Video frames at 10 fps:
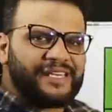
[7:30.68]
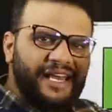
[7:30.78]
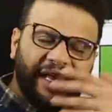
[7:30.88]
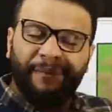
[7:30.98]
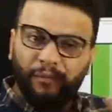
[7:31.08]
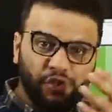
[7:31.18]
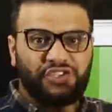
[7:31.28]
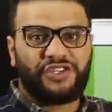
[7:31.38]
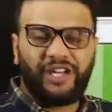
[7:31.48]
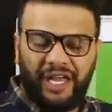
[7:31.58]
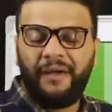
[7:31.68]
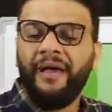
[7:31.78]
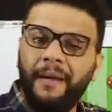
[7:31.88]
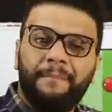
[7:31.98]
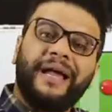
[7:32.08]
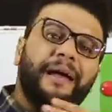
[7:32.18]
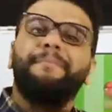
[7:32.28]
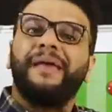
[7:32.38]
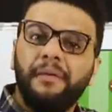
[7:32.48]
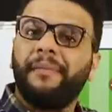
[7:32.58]
زي الكابتن محسن صالح ما
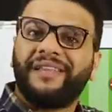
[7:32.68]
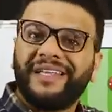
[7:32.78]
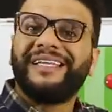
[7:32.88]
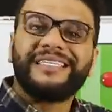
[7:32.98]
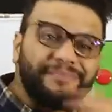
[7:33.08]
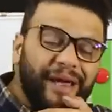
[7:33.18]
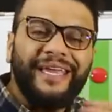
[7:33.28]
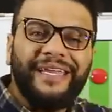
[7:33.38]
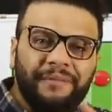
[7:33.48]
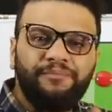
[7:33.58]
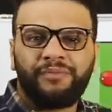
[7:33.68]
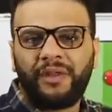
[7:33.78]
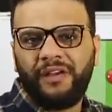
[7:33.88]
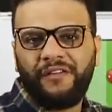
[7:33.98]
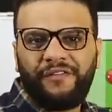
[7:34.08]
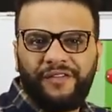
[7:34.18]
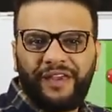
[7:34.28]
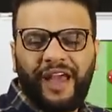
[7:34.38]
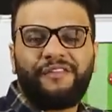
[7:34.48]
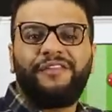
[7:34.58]
كان بيعمل مع النادي الاسماعيلي
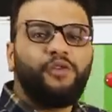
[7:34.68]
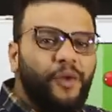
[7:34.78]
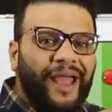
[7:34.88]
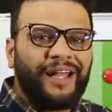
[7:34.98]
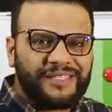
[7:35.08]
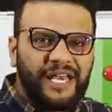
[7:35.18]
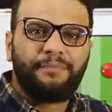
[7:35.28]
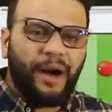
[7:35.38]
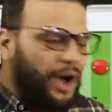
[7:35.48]
في 2001 سايب